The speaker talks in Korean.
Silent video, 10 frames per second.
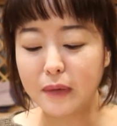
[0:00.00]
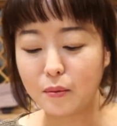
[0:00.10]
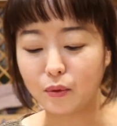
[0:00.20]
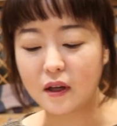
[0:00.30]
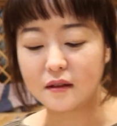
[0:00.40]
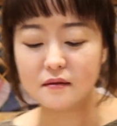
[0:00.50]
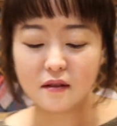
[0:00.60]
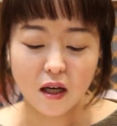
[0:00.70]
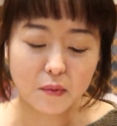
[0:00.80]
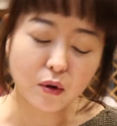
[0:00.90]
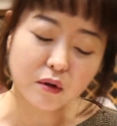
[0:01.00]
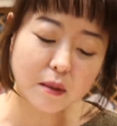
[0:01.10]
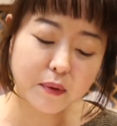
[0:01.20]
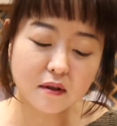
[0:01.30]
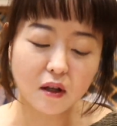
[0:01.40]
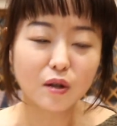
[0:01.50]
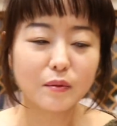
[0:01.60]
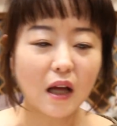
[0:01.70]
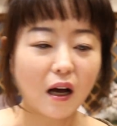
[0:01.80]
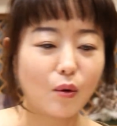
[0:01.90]
긴팔보다는 아마 어차피 이제
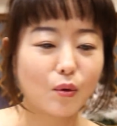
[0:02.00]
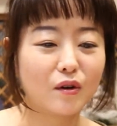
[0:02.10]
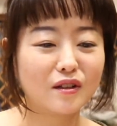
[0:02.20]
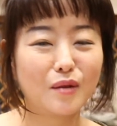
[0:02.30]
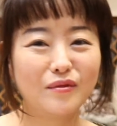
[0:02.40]
여름이 다가올 거기